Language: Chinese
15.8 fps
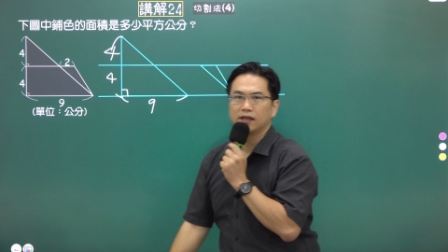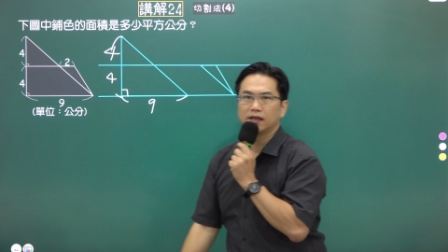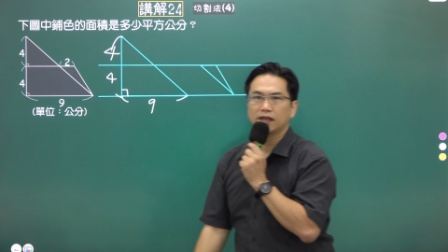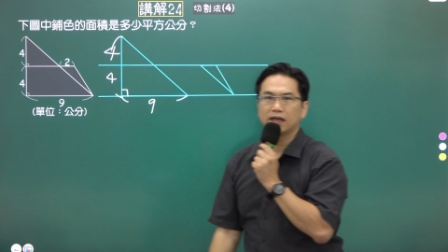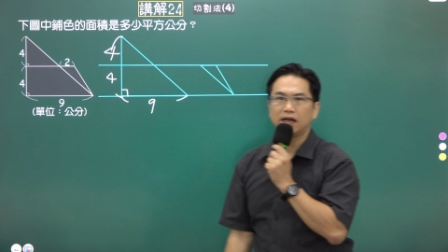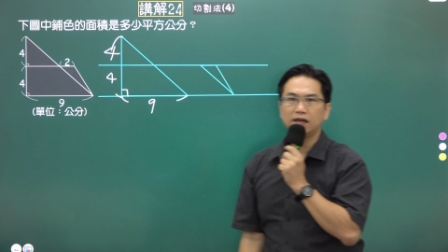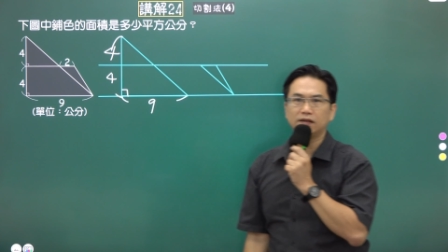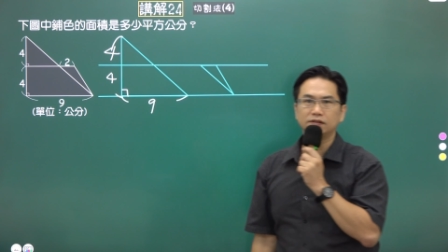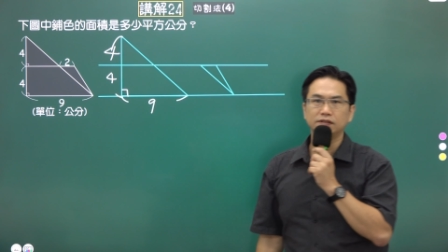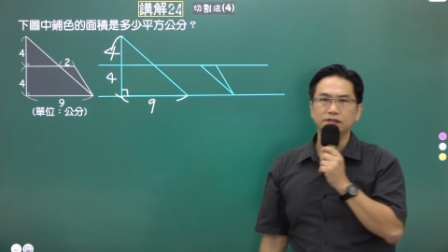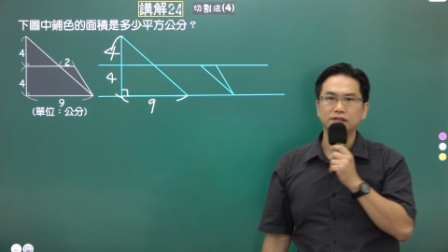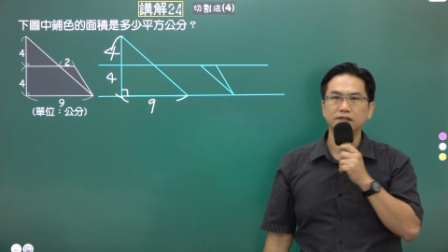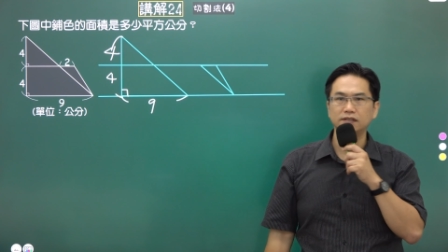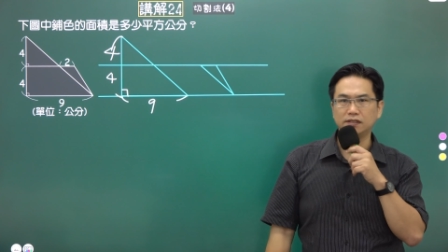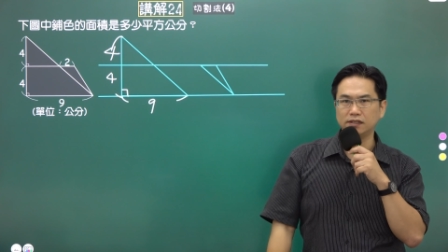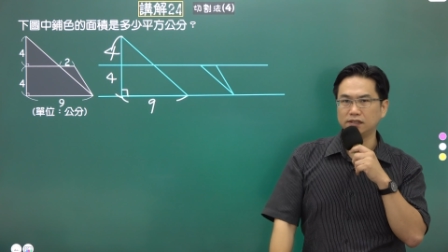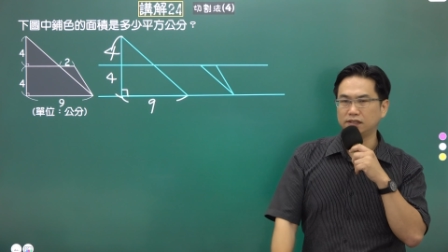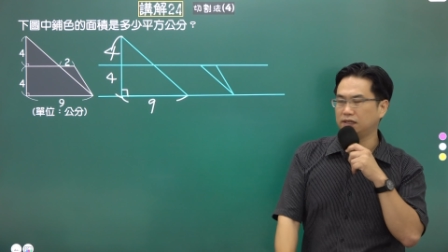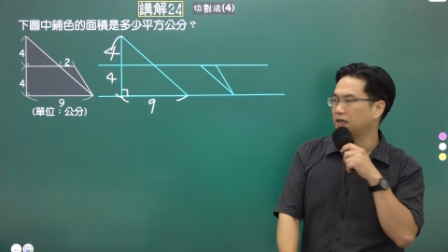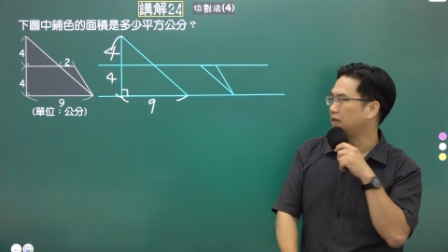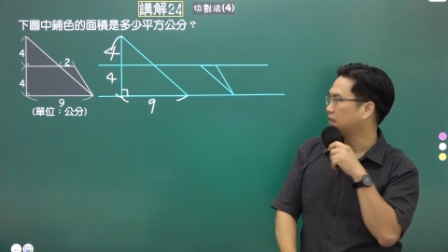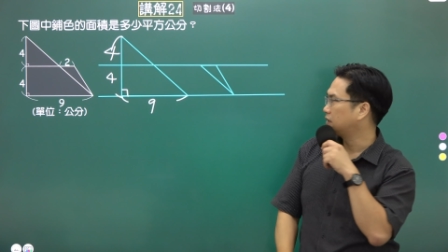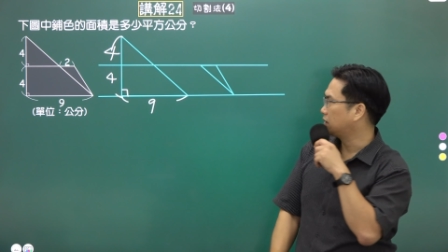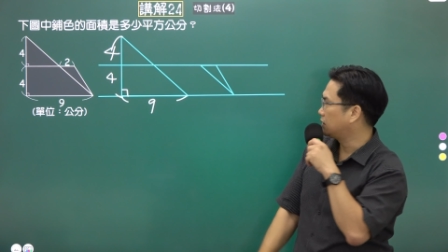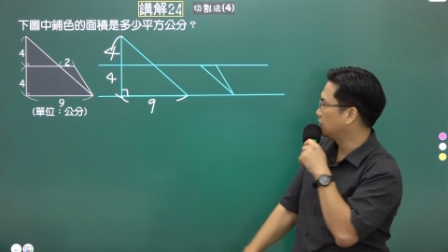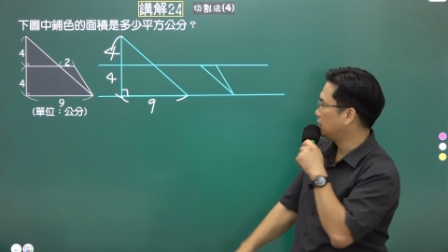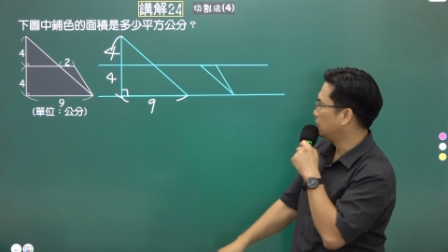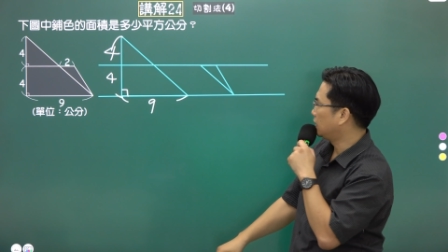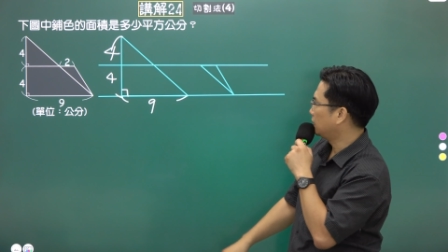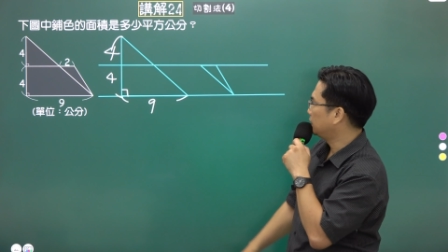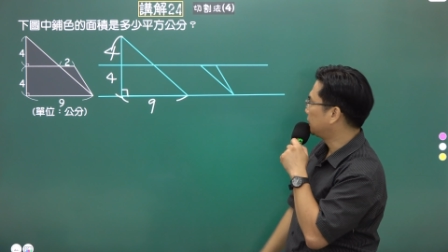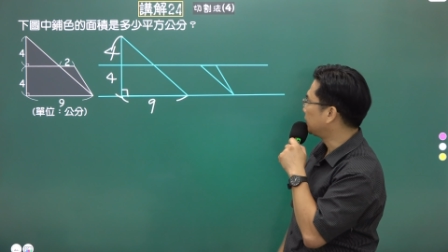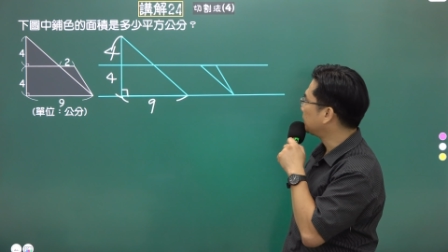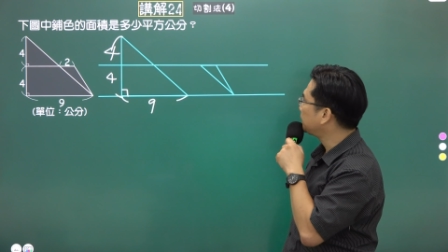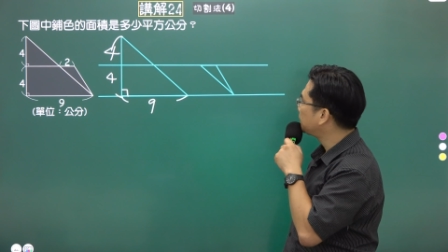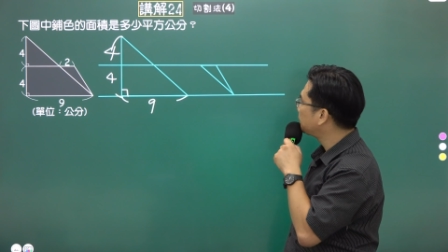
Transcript: 高就是4加4啊。